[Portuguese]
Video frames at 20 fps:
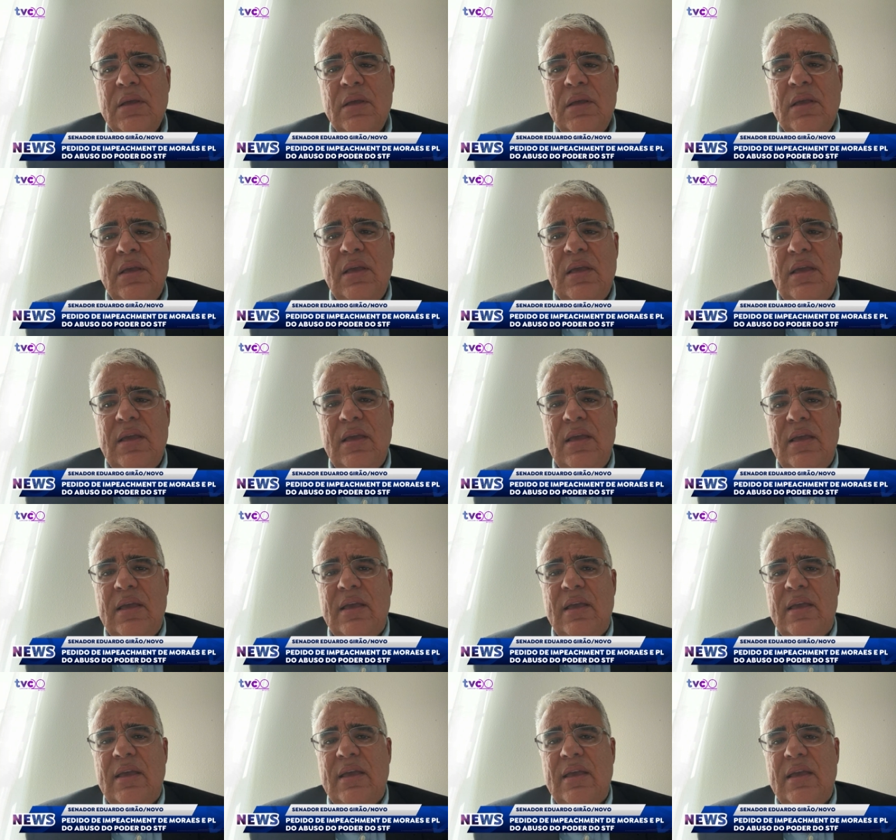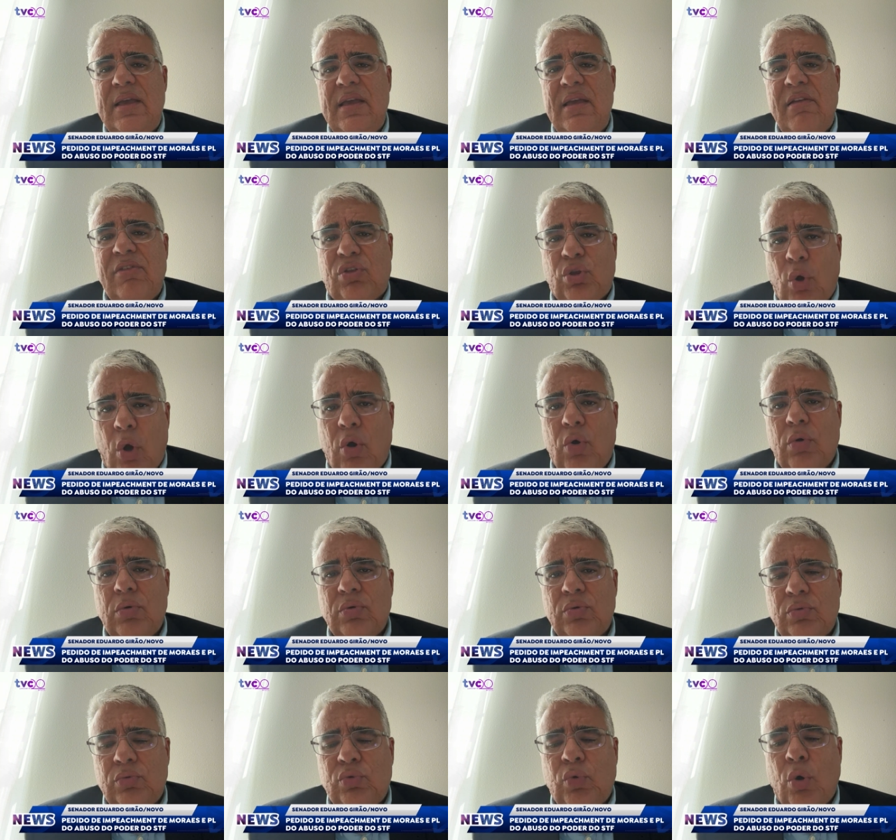e, e tô,
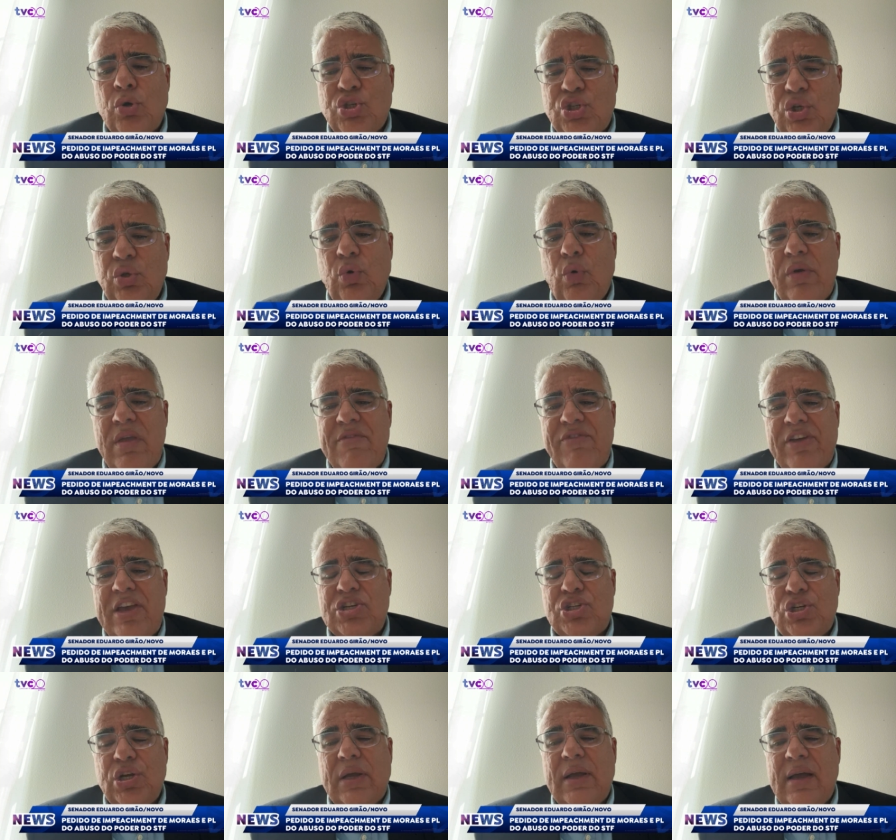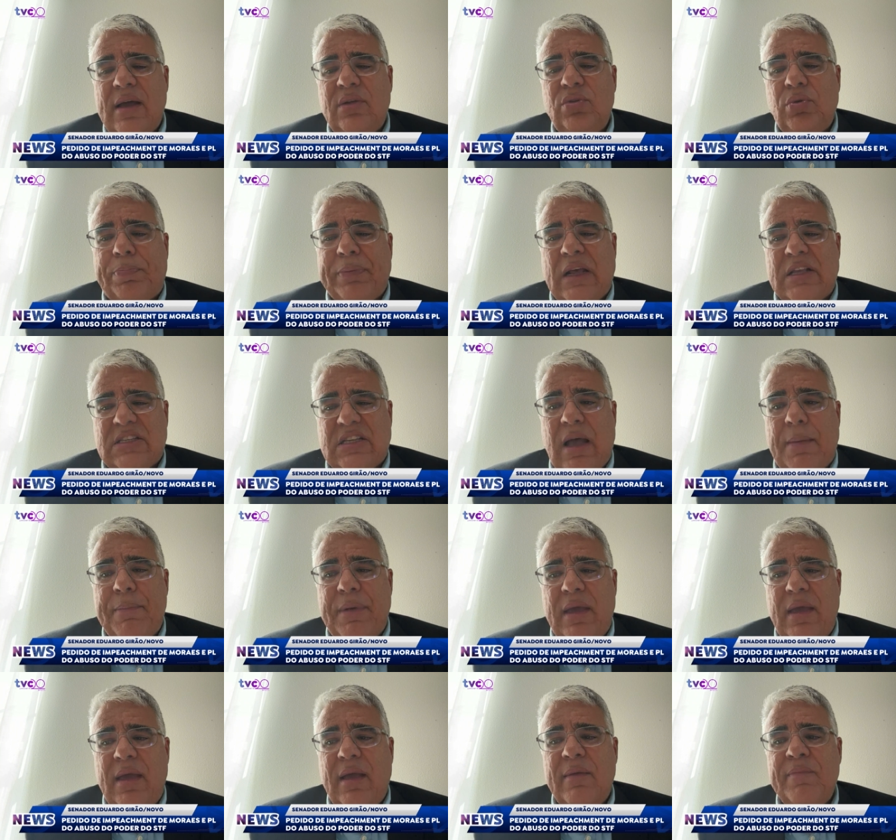continuo investigando para
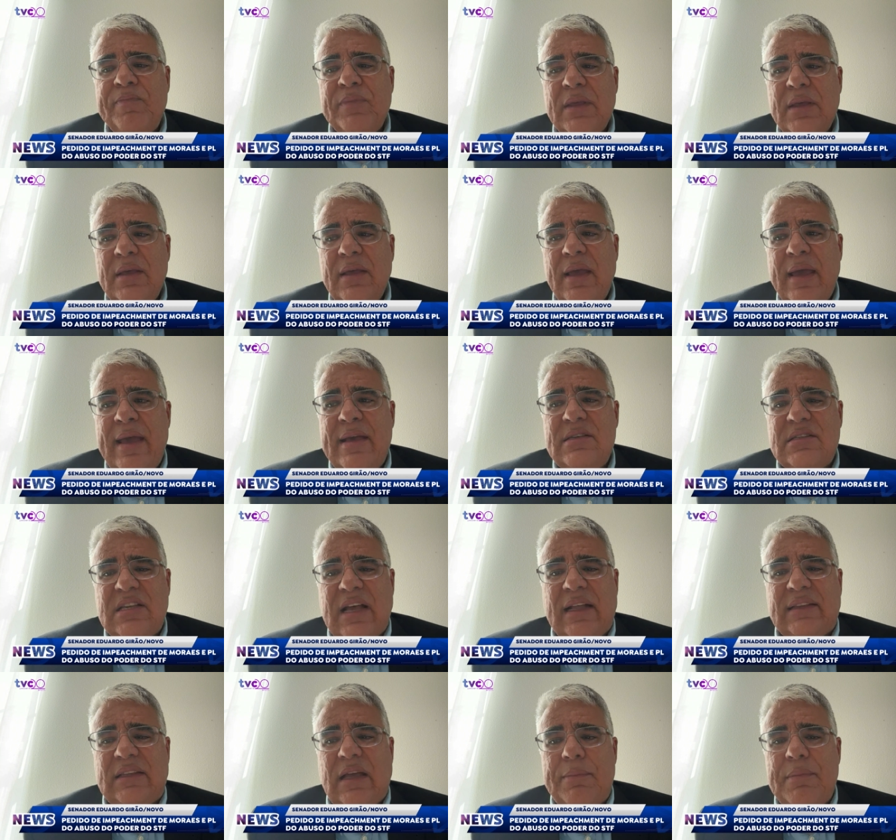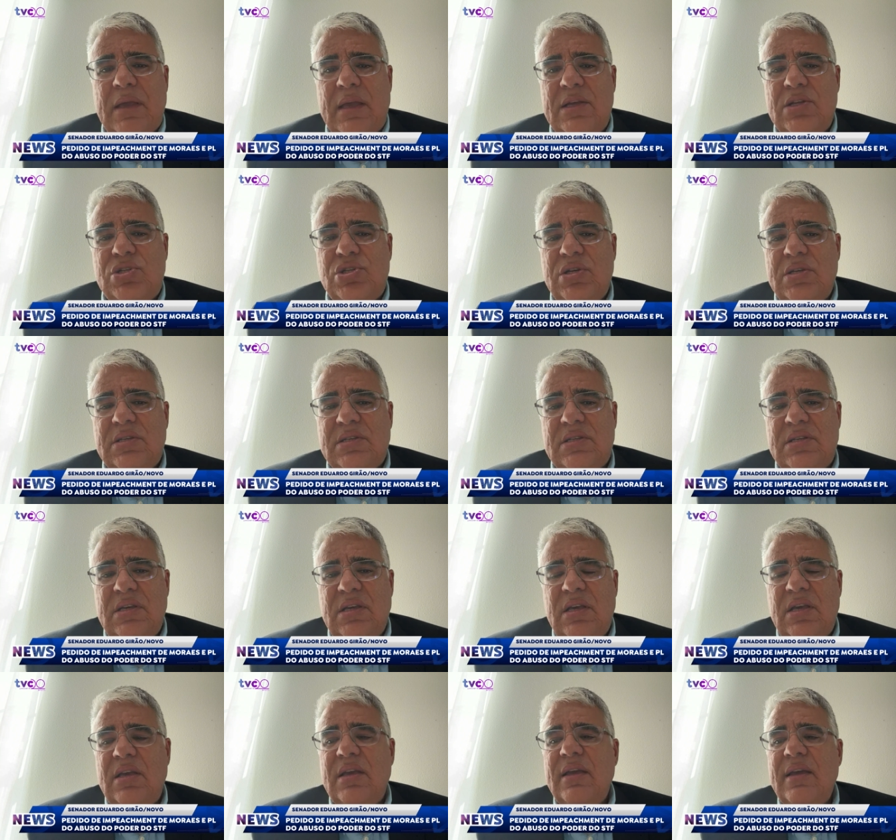saber é, exatamente
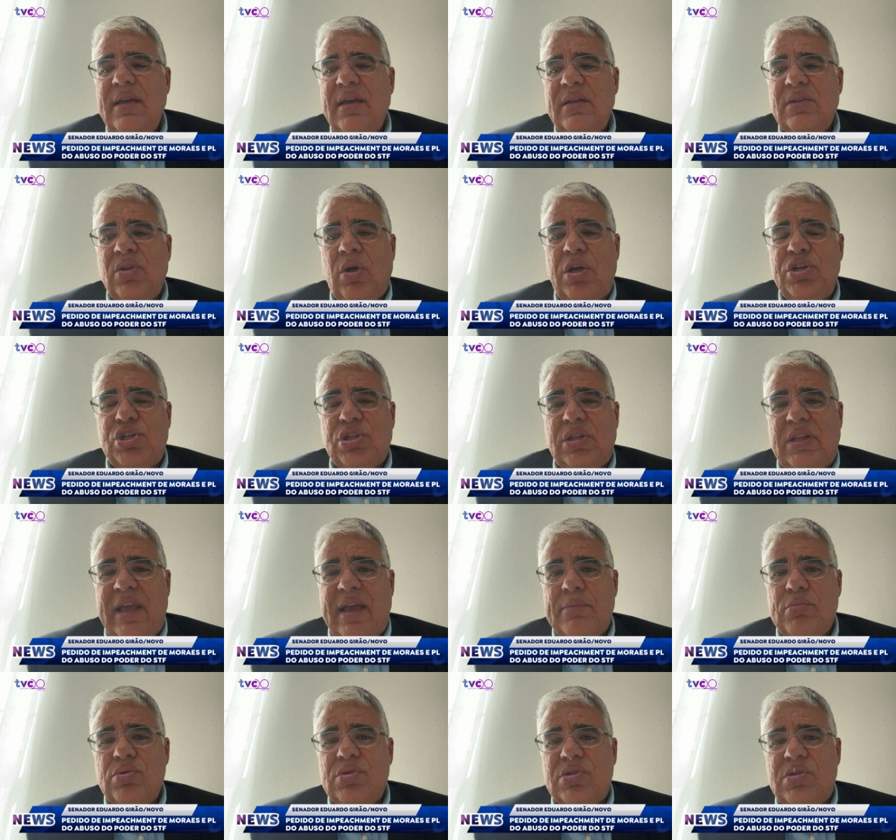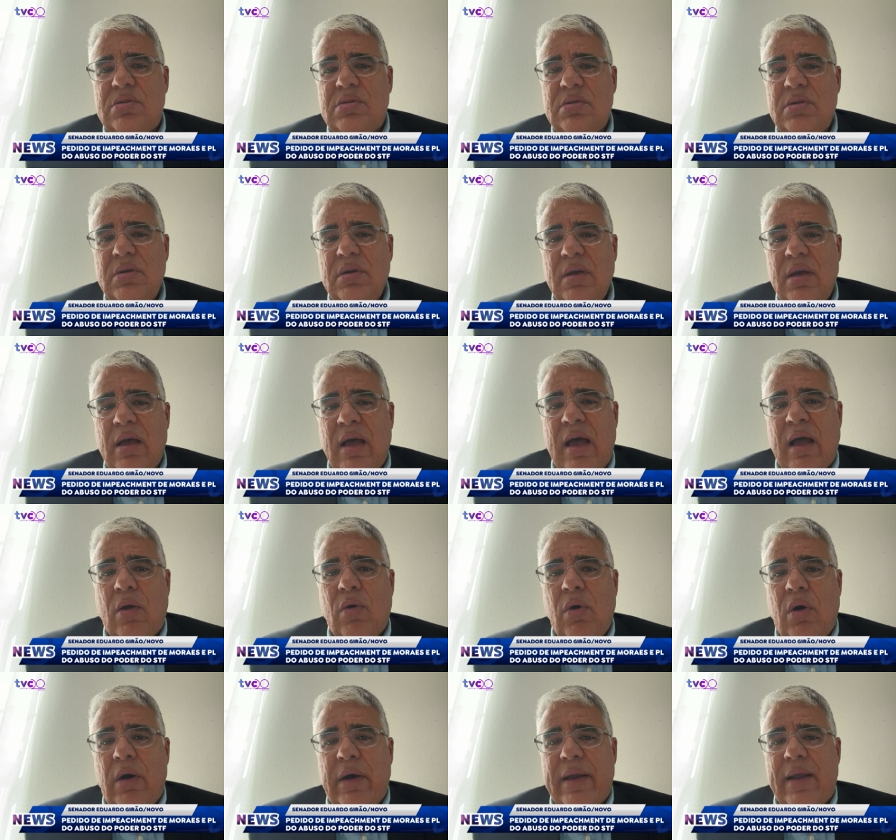se nós temos
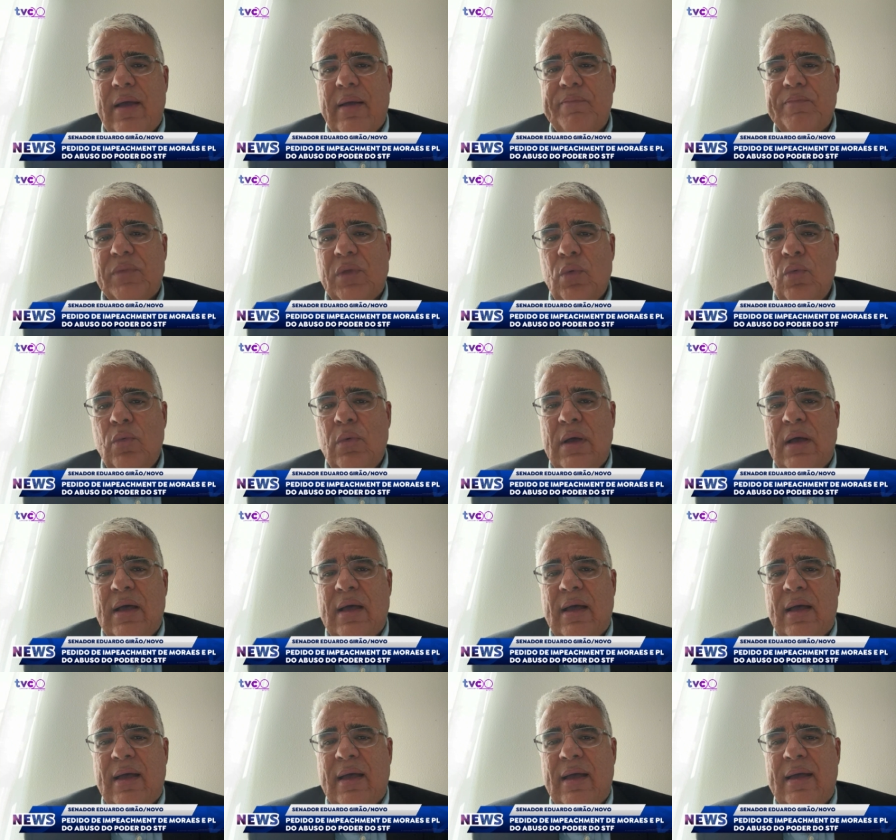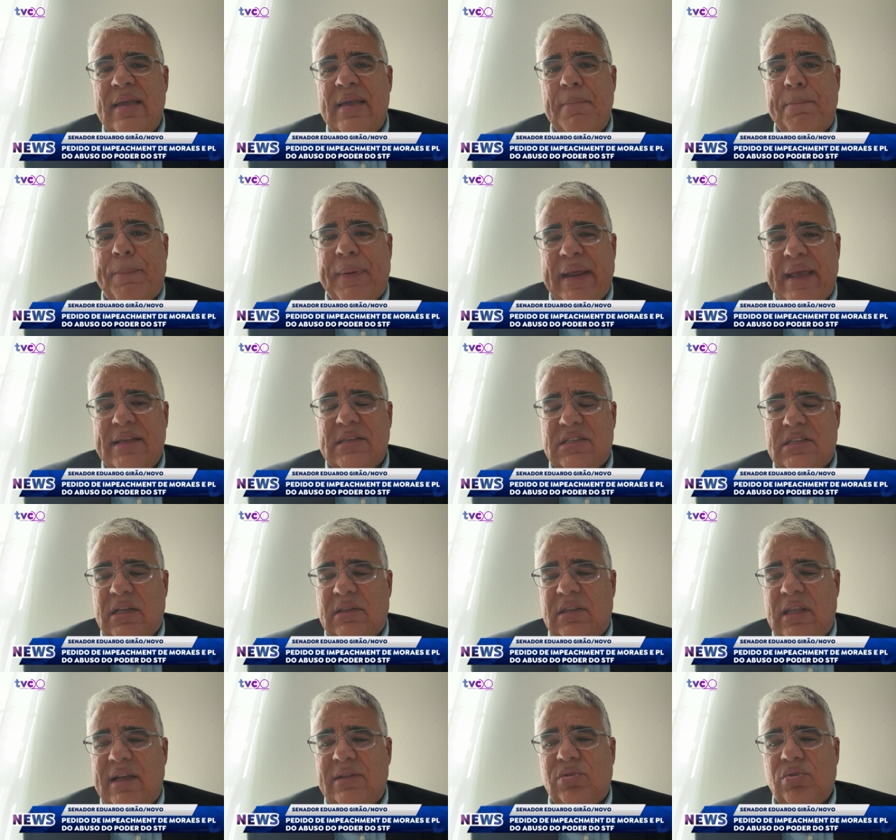agora uma imprensa
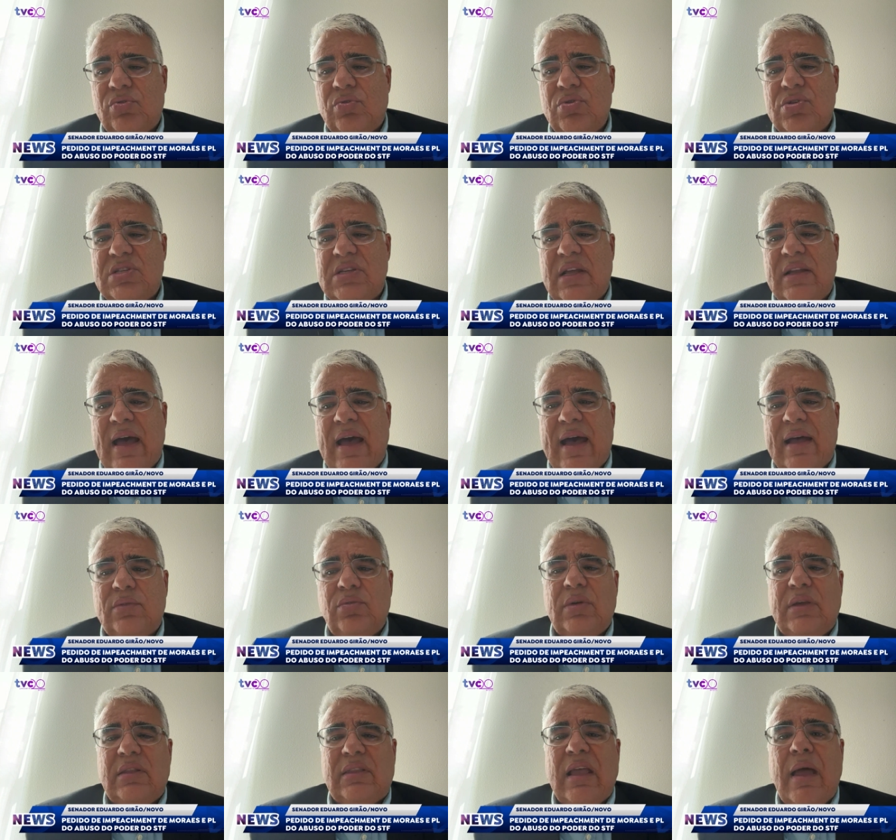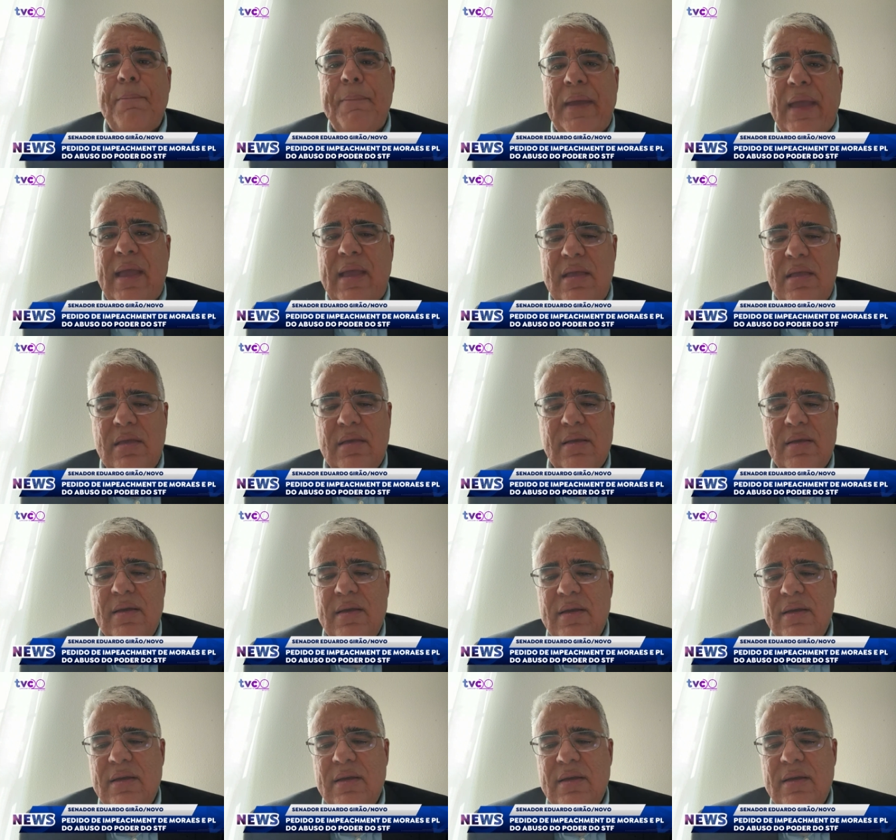dentro do Senado que também